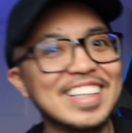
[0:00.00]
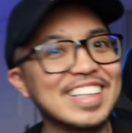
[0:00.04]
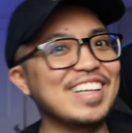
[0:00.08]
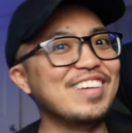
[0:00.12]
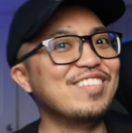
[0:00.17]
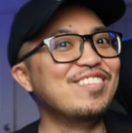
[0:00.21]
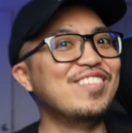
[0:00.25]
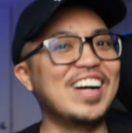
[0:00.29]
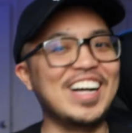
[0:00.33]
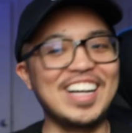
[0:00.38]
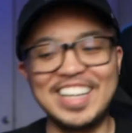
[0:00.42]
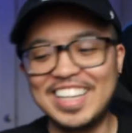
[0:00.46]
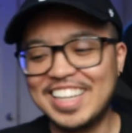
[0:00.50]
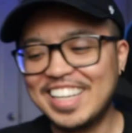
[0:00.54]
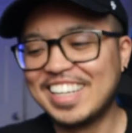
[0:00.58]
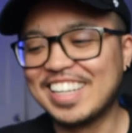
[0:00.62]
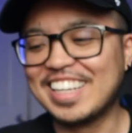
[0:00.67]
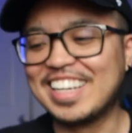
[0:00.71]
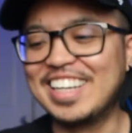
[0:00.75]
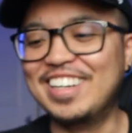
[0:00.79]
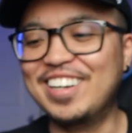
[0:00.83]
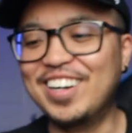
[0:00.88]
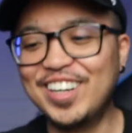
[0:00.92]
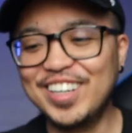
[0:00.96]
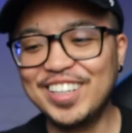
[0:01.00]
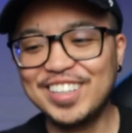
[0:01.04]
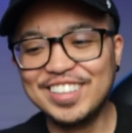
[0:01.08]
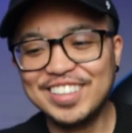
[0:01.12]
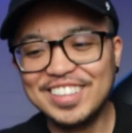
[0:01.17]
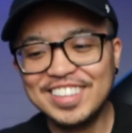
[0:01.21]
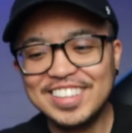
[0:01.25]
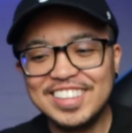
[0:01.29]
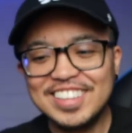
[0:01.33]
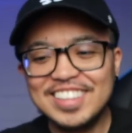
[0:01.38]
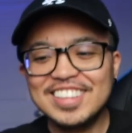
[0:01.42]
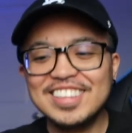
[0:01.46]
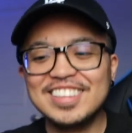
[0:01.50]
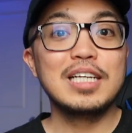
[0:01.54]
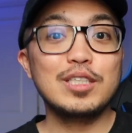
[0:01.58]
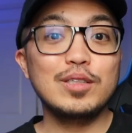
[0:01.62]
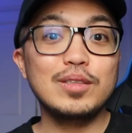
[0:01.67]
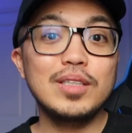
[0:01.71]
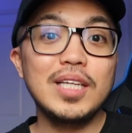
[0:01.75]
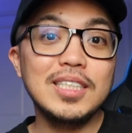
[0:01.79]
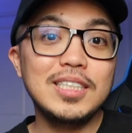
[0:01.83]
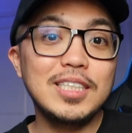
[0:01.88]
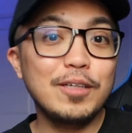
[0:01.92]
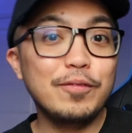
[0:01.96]
Diba? Ganon!
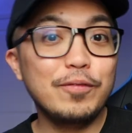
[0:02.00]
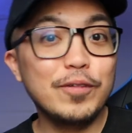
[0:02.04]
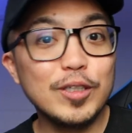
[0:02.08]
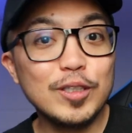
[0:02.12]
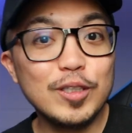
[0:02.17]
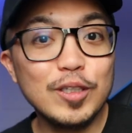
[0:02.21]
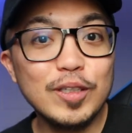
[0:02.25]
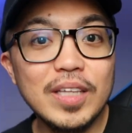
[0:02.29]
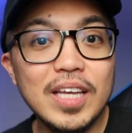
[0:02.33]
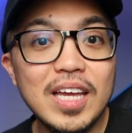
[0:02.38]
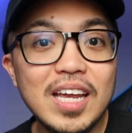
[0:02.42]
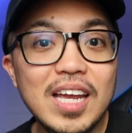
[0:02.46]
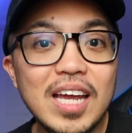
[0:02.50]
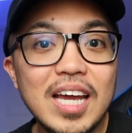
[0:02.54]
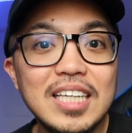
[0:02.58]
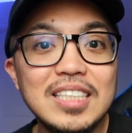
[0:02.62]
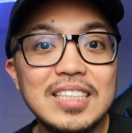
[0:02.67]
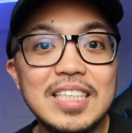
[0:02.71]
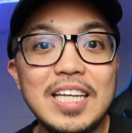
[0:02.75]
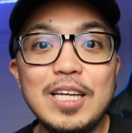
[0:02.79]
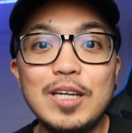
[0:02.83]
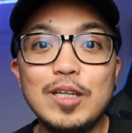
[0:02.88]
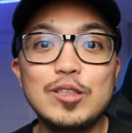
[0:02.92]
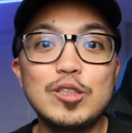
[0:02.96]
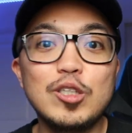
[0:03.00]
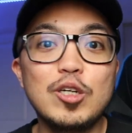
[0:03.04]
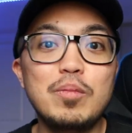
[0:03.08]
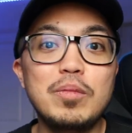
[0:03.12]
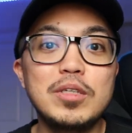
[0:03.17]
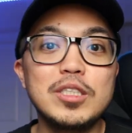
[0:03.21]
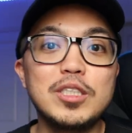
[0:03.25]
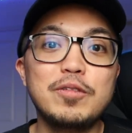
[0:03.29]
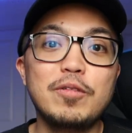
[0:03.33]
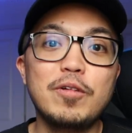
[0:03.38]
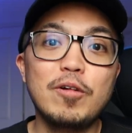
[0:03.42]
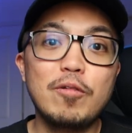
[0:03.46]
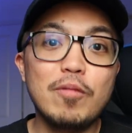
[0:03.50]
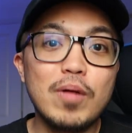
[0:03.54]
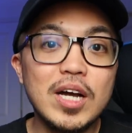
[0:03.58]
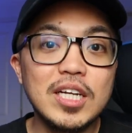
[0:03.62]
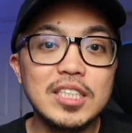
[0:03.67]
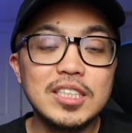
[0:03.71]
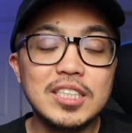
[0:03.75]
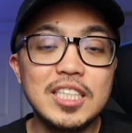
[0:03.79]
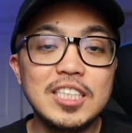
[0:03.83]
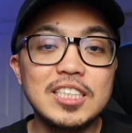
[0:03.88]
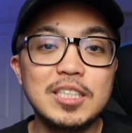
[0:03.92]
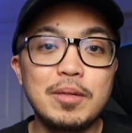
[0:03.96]
So that's it for today guys. Thank you so much for
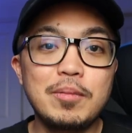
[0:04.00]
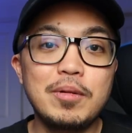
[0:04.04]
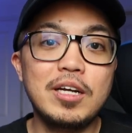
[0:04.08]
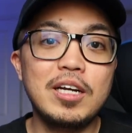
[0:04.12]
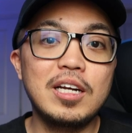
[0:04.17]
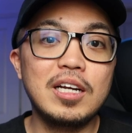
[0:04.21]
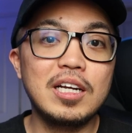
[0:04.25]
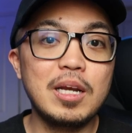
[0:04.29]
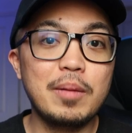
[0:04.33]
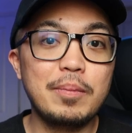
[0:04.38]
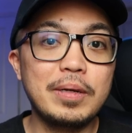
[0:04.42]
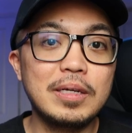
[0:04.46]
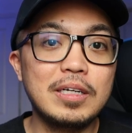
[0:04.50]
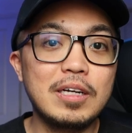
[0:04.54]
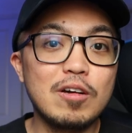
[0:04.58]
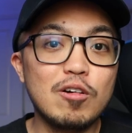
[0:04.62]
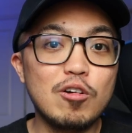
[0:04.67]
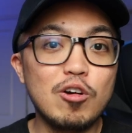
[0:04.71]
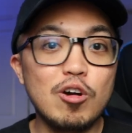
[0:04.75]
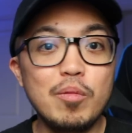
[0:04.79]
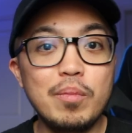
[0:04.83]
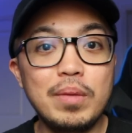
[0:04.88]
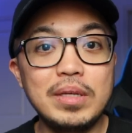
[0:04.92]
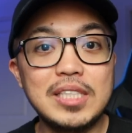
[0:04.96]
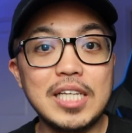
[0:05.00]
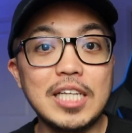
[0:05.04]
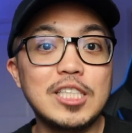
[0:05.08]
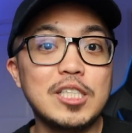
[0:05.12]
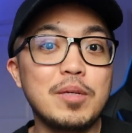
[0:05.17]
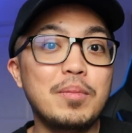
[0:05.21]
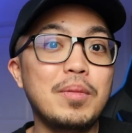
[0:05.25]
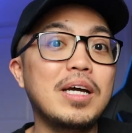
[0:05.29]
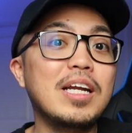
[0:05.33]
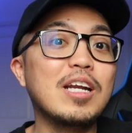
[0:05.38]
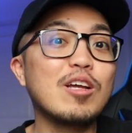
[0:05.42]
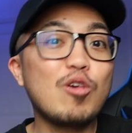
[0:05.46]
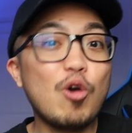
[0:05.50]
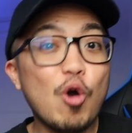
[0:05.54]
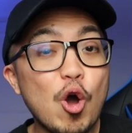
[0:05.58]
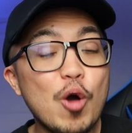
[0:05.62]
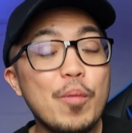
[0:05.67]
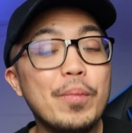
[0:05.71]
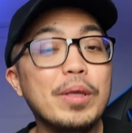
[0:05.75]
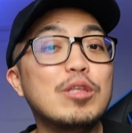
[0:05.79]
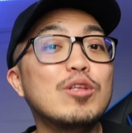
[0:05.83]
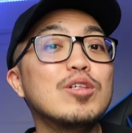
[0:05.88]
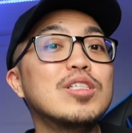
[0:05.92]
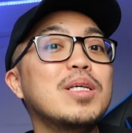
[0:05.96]
watching, sa mga naglapag ng comments, at sa mga
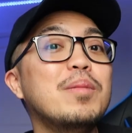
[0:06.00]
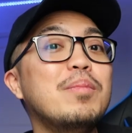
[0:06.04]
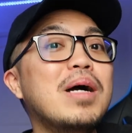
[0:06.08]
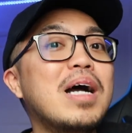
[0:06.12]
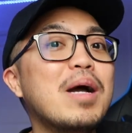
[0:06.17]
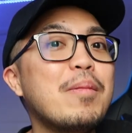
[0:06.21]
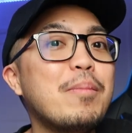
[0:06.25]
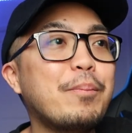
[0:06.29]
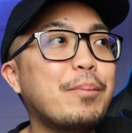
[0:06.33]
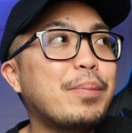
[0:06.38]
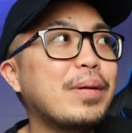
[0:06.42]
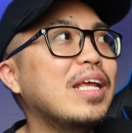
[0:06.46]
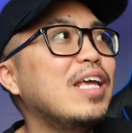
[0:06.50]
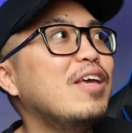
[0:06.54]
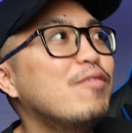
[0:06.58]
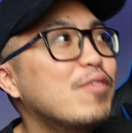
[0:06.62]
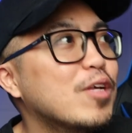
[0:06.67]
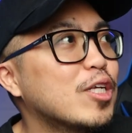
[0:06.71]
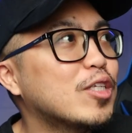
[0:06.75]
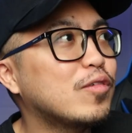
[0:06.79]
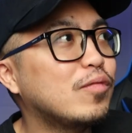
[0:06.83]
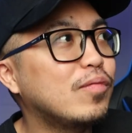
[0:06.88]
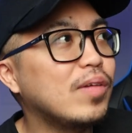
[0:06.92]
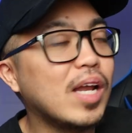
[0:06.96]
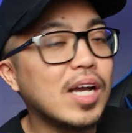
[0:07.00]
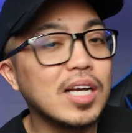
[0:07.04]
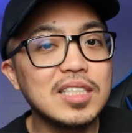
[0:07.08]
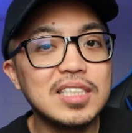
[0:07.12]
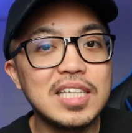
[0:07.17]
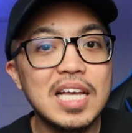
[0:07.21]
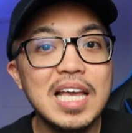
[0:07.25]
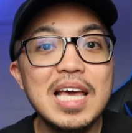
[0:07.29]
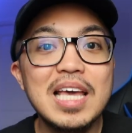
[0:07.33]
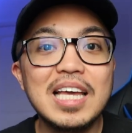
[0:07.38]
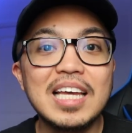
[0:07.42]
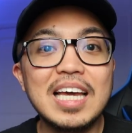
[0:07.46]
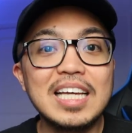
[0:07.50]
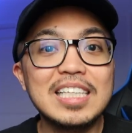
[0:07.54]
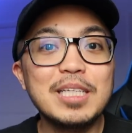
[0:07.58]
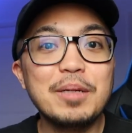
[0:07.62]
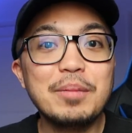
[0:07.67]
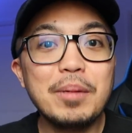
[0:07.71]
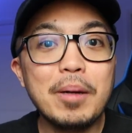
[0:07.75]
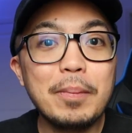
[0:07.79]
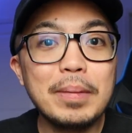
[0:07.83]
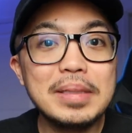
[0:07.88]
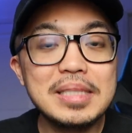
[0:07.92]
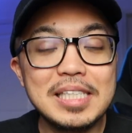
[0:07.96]
nagko-comment doon sa mga previous vlogs. Guys,
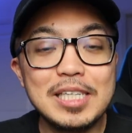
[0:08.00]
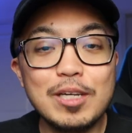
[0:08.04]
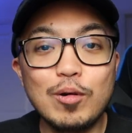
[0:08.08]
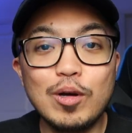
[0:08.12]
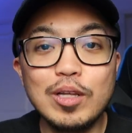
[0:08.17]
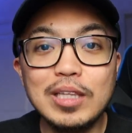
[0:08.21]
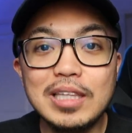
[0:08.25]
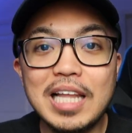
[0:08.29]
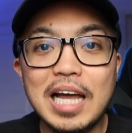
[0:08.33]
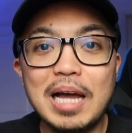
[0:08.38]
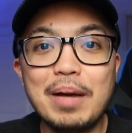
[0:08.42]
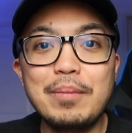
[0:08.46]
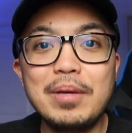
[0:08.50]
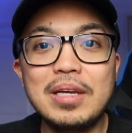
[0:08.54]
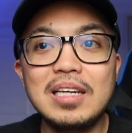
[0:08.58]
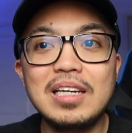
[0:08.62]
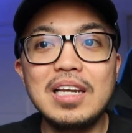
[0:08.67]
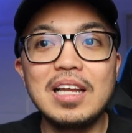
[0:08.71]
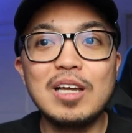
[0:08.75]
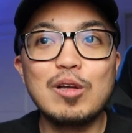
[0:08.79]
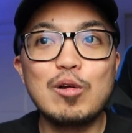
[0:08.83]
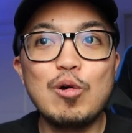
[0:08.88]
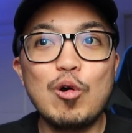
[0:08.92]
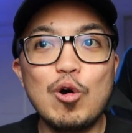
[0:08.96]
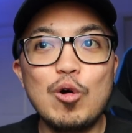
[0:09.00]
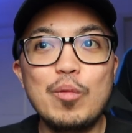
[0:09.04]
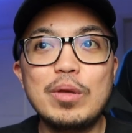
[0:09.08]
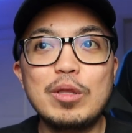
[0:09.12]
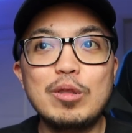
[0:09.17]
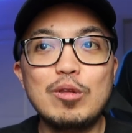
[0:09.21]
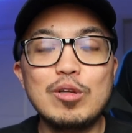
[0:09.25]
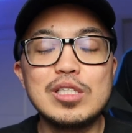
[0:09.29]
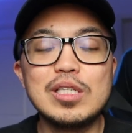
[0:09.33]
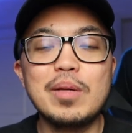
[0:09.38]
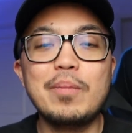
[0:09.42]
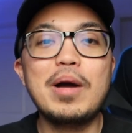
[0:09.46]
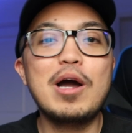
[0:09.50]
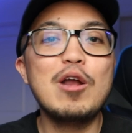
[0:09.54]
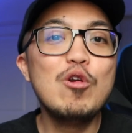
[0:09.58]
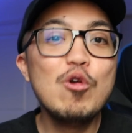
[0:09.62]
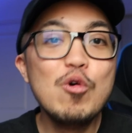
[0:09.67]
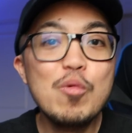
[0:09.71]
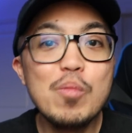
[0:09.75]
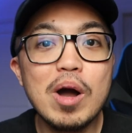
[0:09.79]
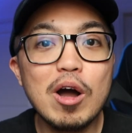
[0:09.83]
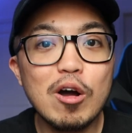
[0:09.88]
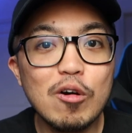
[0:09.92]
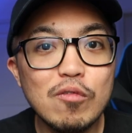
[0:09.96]
napapansin ko ang daming nagko-comment doon sa mga
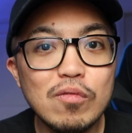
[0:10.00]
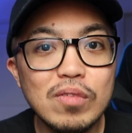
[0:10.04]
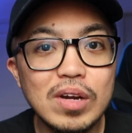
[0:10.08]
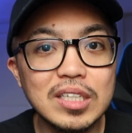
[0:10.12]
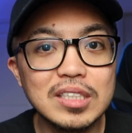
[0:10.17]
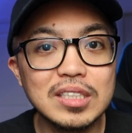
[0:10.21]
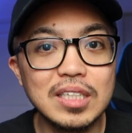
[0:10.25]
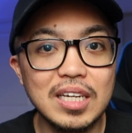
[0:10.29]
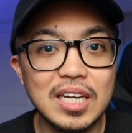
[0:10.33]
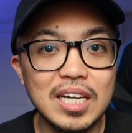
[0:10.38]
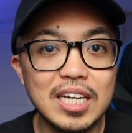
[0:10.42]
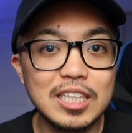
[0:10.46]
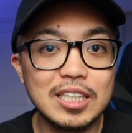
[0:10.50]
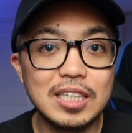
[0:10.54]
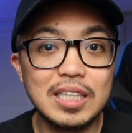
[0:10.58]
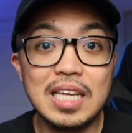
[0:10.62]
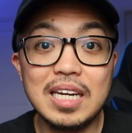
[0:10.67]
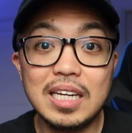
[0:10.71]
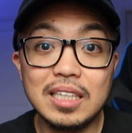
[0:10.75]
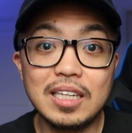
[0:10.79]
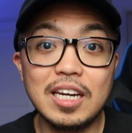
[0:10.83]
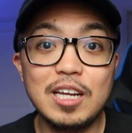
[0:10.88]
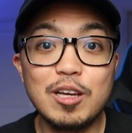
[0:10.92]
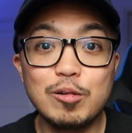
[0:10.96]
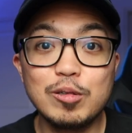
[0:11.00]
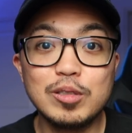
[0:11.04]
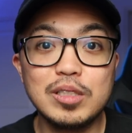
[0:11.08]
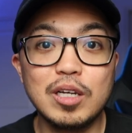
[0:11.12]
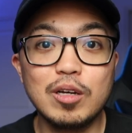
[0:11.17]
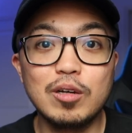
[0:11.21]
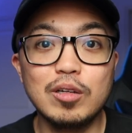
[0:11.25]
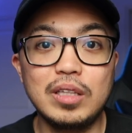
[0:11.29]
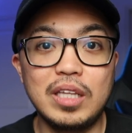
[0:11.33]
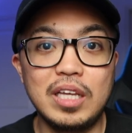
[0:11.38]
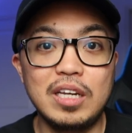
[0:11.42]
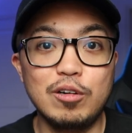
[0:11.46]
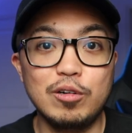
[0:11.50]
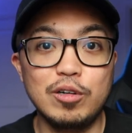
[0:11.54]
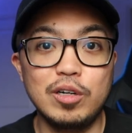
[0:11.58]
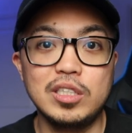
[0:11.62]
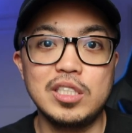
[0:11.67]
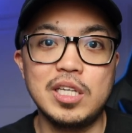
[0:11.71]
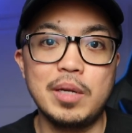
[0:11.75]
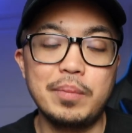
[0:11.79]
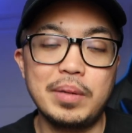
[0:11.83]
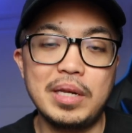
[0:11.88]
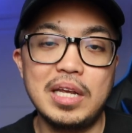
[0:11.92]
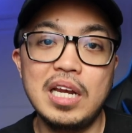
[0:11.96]
luma kong vlogs talaga. Tinatry ko sagutin or
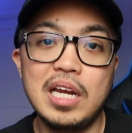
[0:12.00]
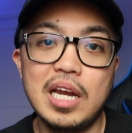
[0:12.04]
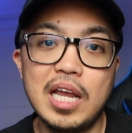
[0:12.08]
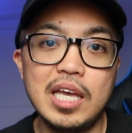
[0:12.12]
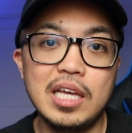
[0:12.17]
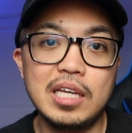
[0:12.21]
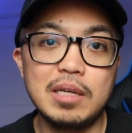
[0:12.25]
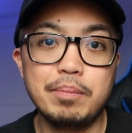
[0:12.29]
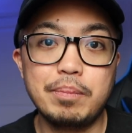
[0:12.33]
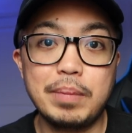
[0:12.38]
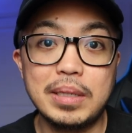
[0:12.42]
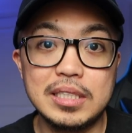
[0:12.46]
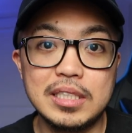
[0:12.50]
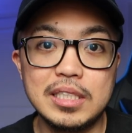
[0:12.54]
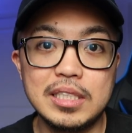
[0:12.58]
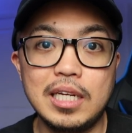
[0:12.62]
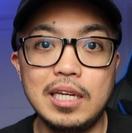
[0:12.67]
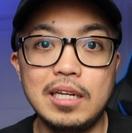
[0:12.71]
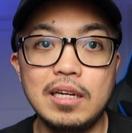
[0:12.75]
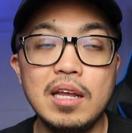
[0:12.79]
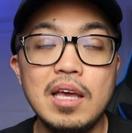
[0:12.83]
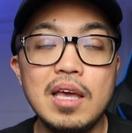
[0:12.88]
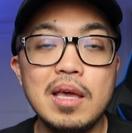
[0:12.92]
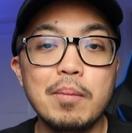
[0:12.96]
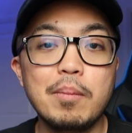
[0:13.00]
syempre i-like, pansinin.